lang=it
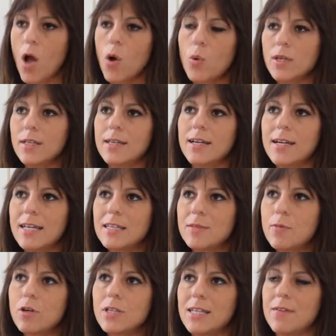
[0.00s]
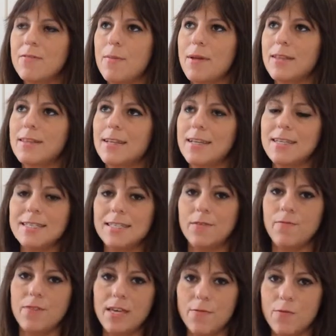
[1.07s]
Quindi il ritmo deve mantenersi
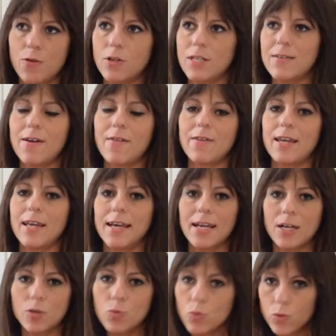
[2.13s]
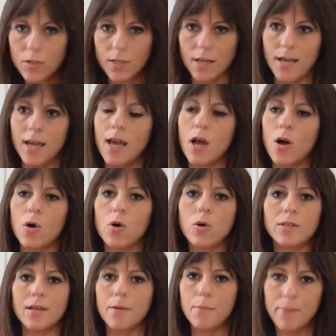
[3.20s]
vivo, non deve avere cadute
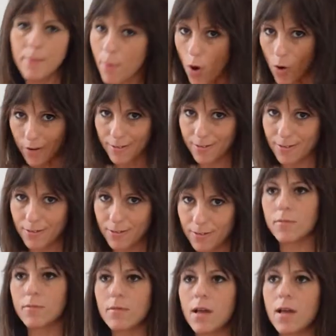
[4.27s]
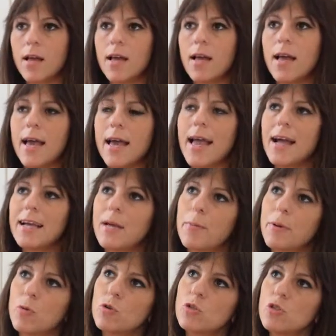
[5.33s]
o tempi morti. E anche
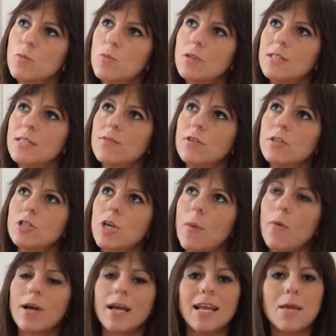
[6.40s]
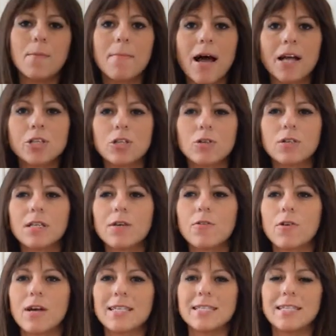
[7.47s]
per questo motivo diciamo che le immagini non
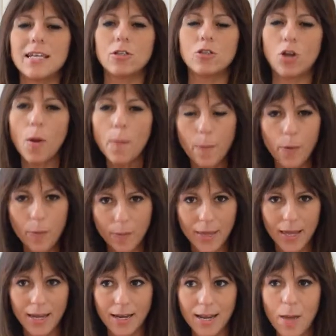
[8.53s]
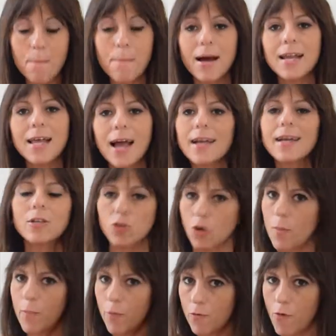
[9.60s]
devono essere troppo piene, ma neanche
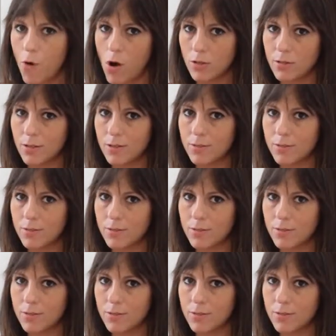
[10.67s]
troppo vuote.